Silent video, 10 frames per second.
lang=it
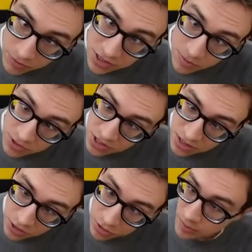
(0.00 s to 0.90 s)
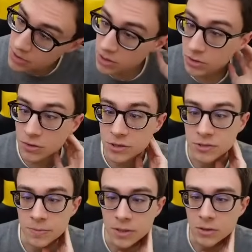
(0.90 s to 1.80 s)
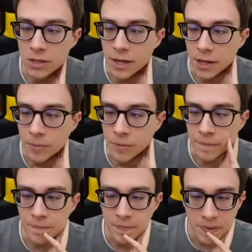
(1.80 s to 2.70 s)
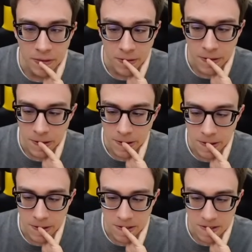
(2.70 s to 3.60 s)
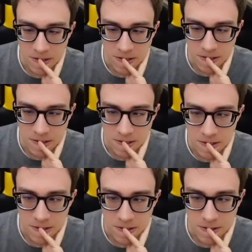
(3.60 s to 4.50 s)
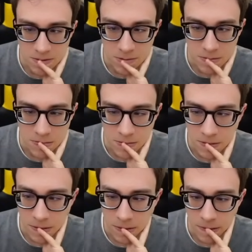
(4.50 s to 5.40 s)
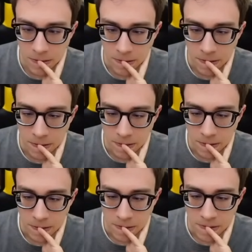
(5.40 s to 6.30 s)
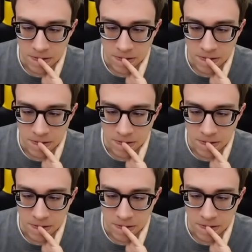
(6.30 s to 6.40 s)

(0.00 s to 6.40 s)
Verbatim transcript: no facciamo il segnetto a bigolo e sbigoliamo. Sempre meglio avere qualche servitore da giocare.